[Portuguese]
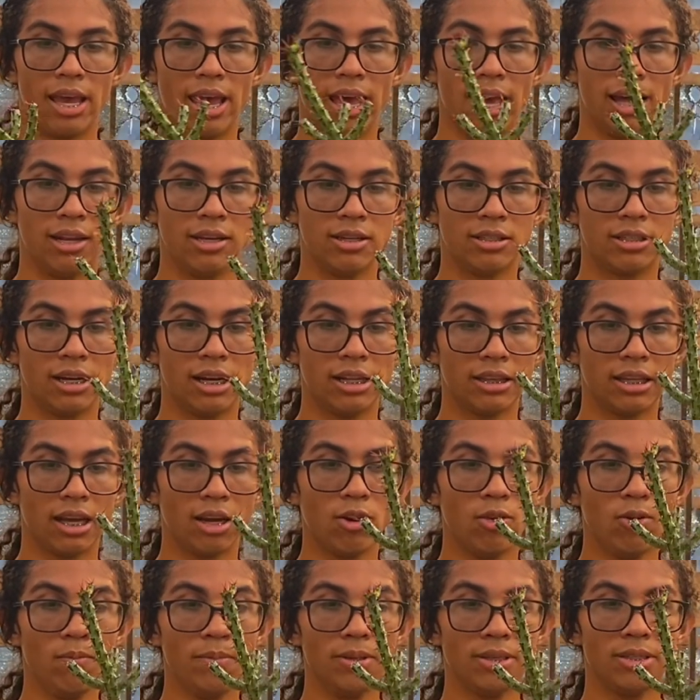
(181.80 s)
ela já está
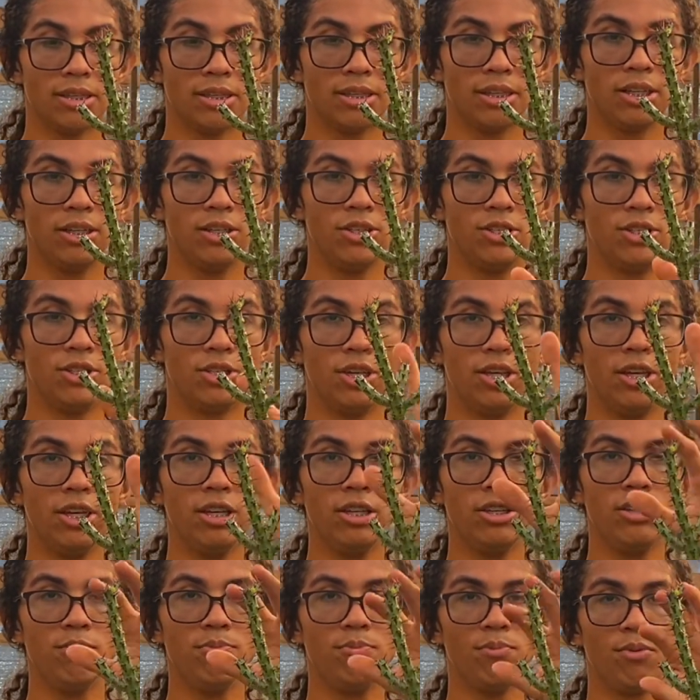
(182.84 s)
começando a encher
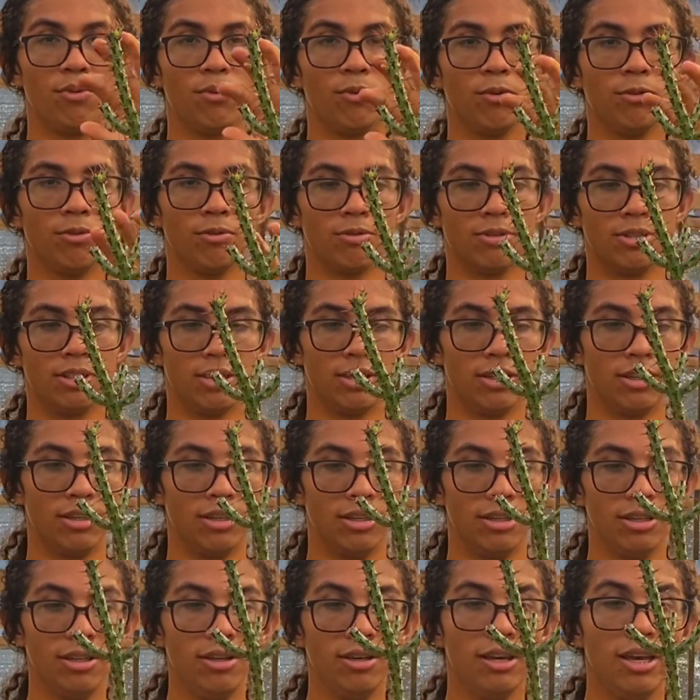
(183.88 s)
de brotos
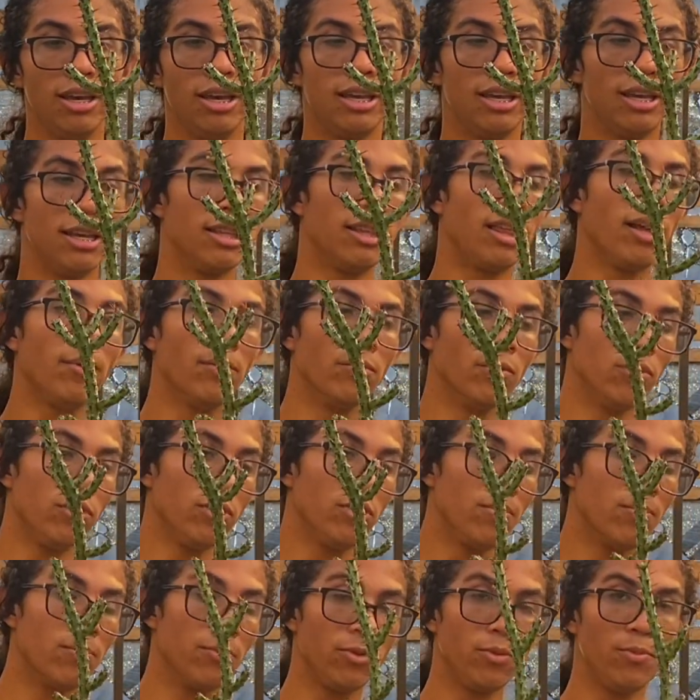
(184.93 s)
aqui e está
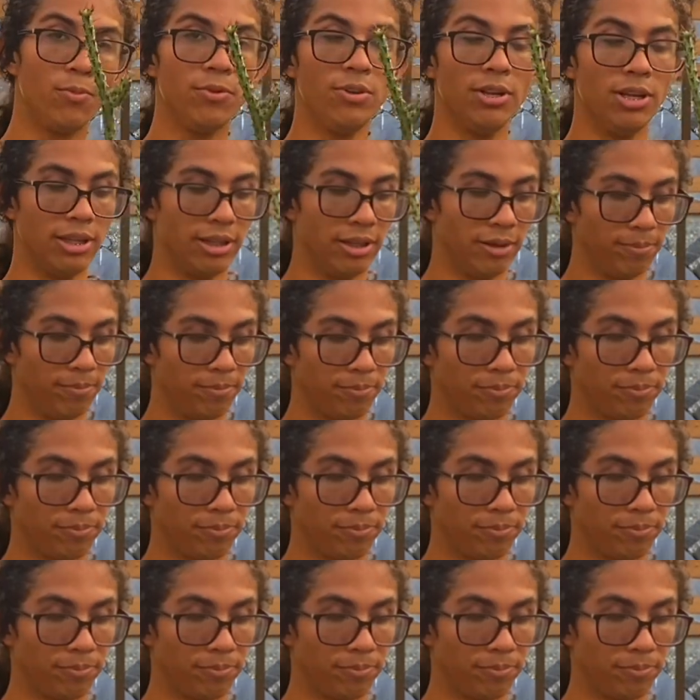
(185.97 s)
muito, muito bonita.